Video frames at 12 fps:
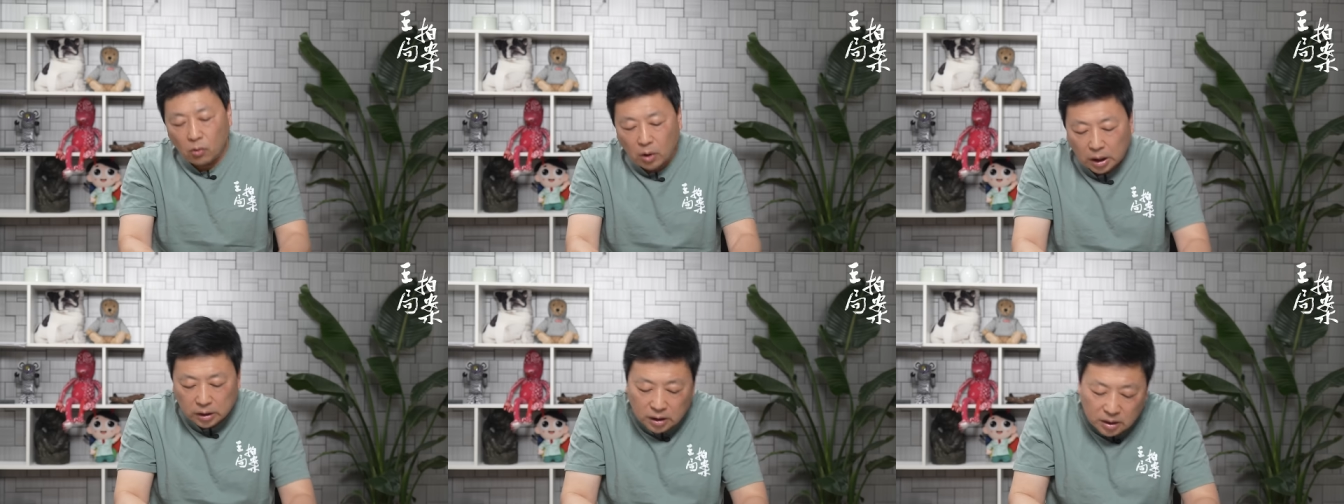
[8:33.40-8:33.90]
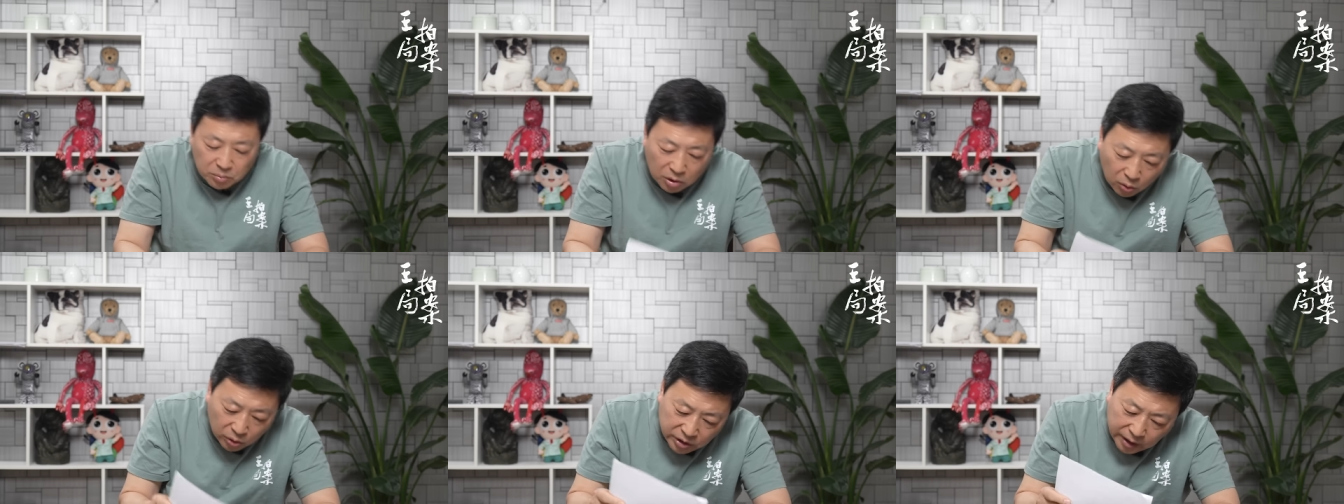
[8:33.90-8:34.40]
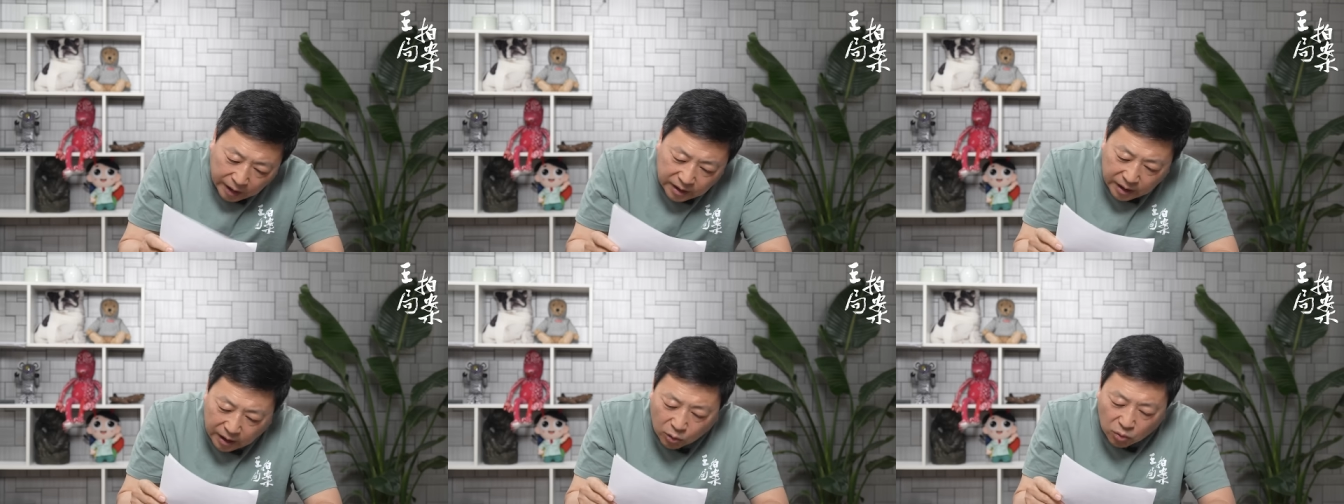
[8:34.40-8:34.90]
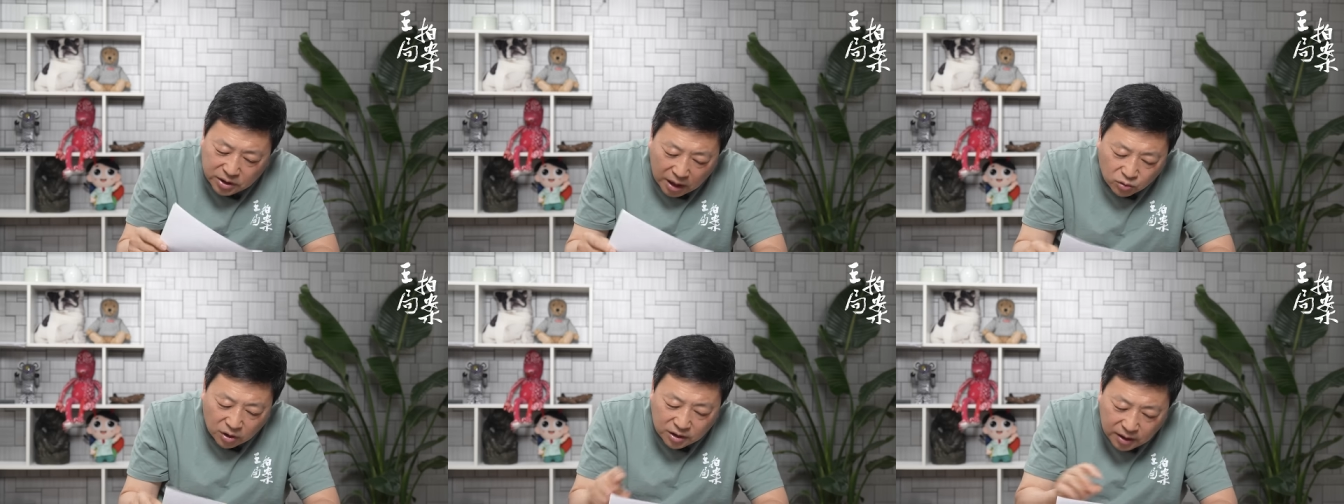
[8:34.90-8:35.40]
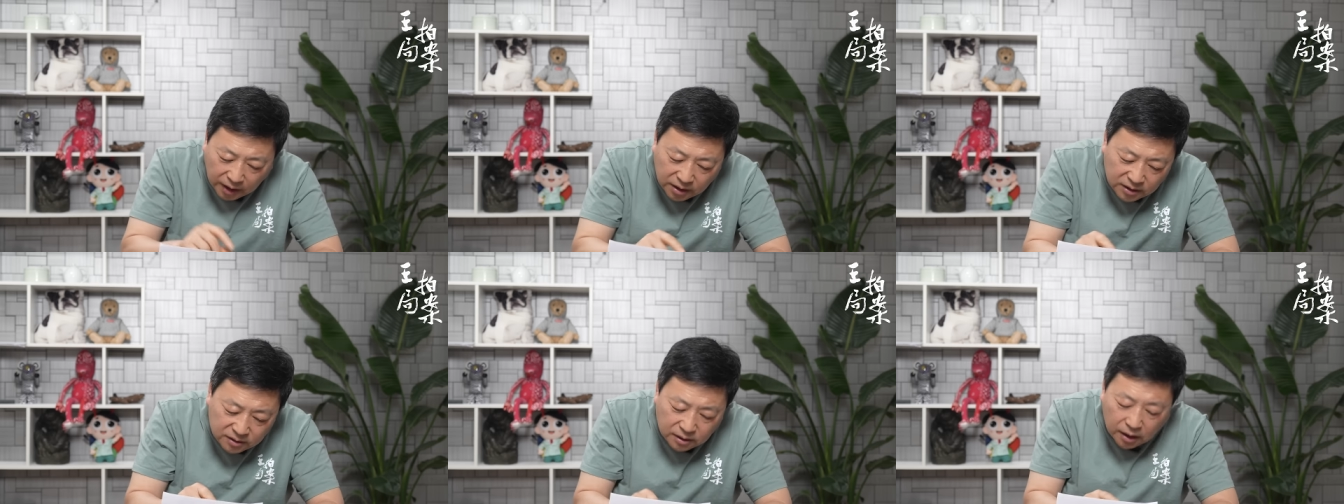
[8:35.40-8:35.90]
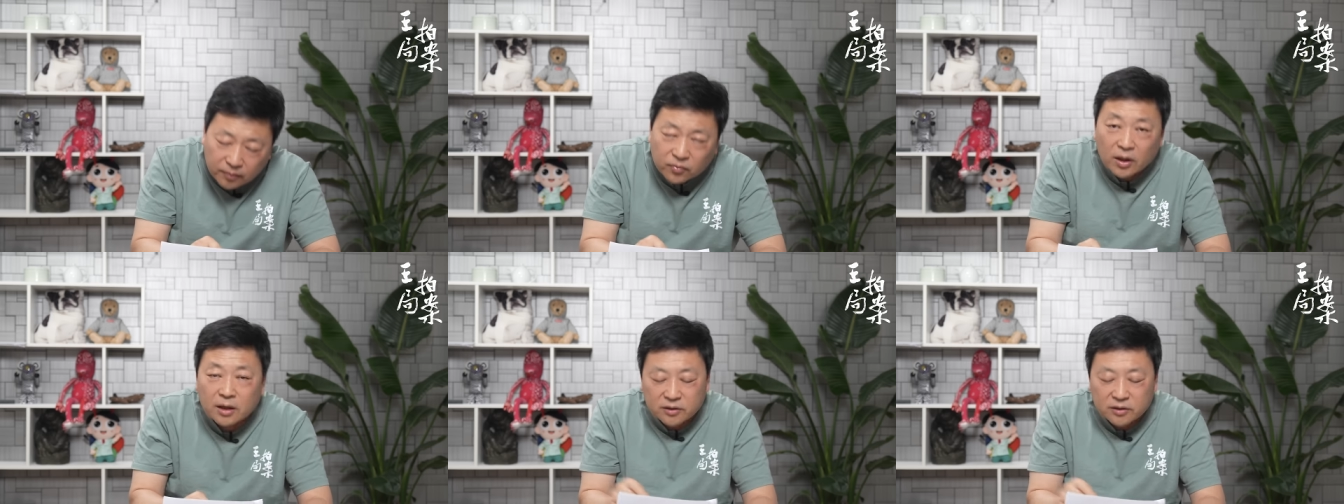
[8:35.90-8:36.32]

哇，那林彪回去赶紧看《郭嘉传》，啥意思啊？